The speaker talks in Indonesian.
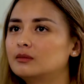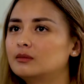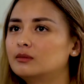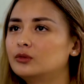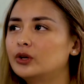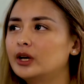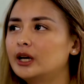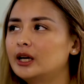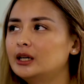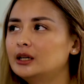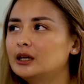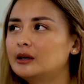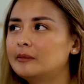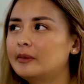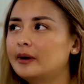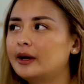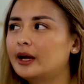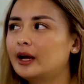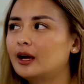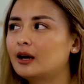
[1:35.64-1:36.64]
mungkin
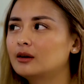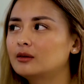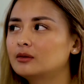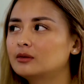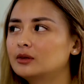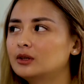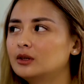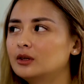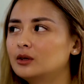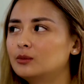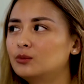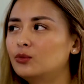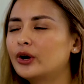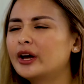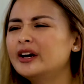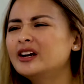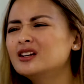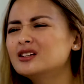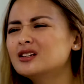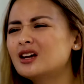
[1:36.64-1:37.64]
apa ya
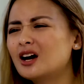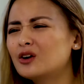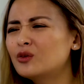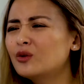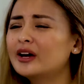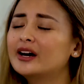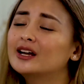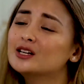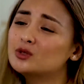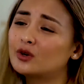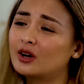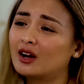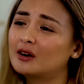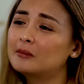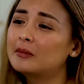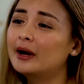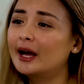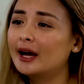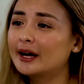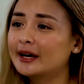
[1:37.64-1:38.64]
mungkin aku kadang suka
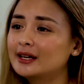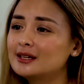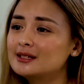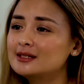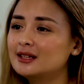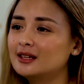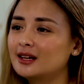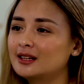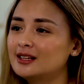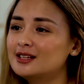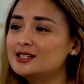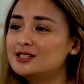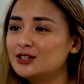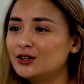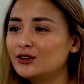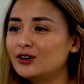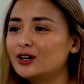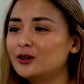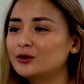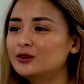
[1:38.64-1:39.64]
ngebayangin sih nanti
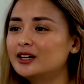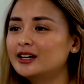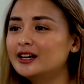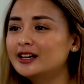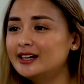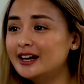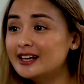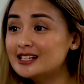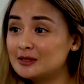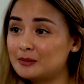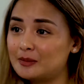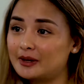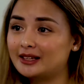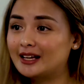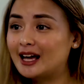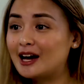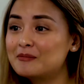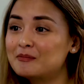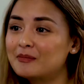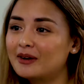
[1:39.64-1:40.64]
Zio kalau udah gede
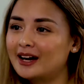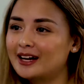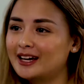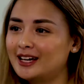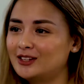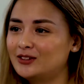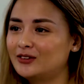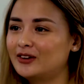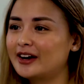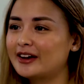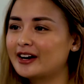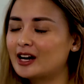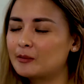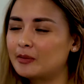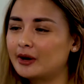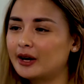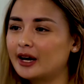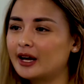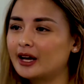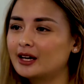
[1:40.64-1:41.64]
seperti apa gitu kan
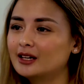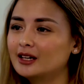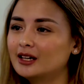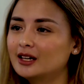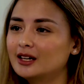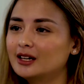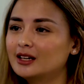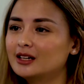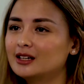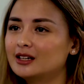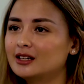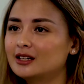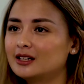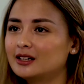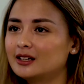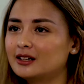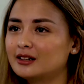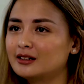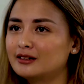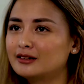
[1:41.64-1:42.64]
apakah
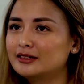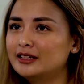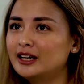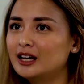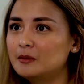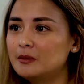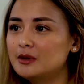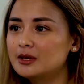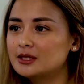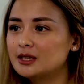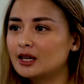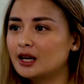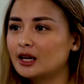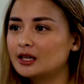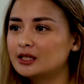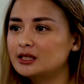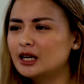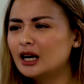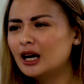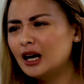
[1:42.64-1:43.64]
uh, dia
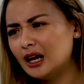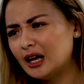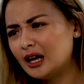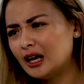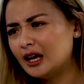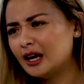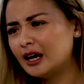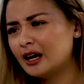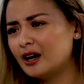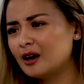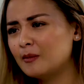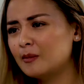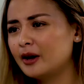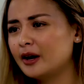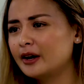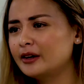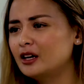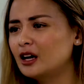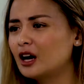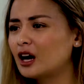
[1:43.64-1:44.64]
bisa jalan
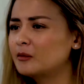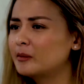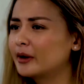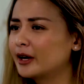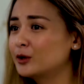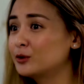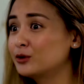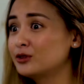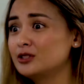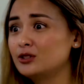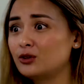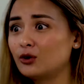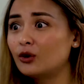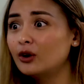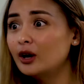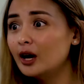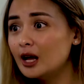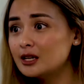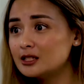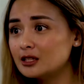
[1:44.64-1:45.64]
apakah dia akan pakai kursi
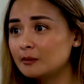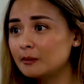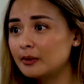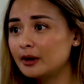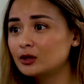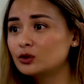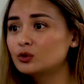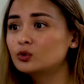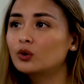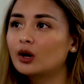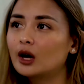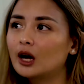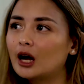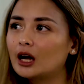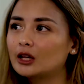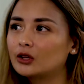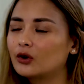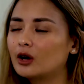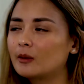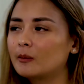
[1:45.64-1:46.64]
roda sampai
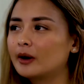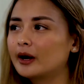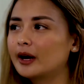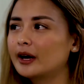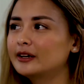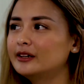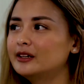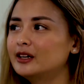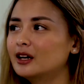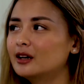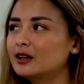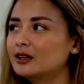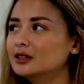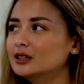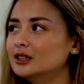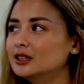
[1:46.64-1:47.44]
tua atau apakah dia